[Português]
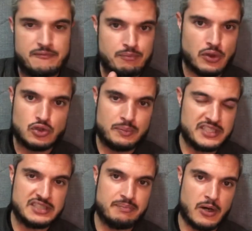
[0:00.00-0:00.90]
Ponto
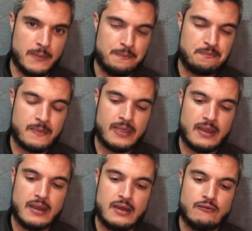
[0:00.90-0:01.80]
principal.
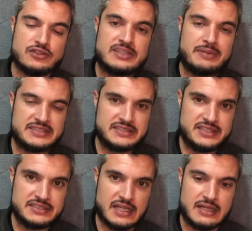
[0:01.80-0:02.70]
Você
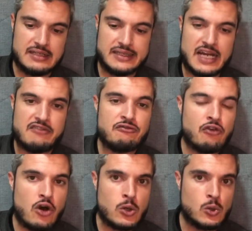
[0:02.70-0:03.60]
precisa dar
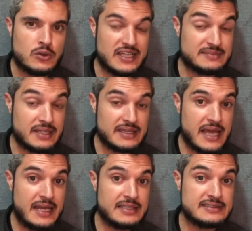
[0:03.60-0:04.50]
foco nas
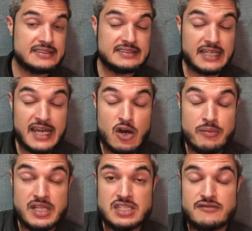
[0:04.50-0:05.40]
matérias que
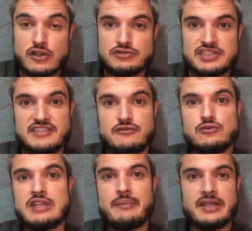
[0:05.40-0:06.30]
realmente vão ser
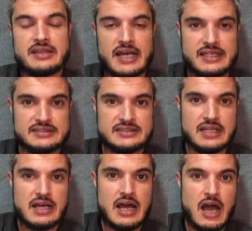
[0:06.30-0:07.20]
fundamentais
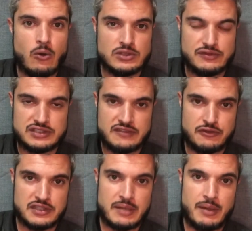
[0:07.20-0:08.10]
aonde você
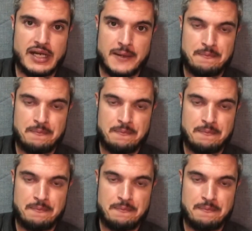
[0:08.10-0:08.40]
for trabalhar.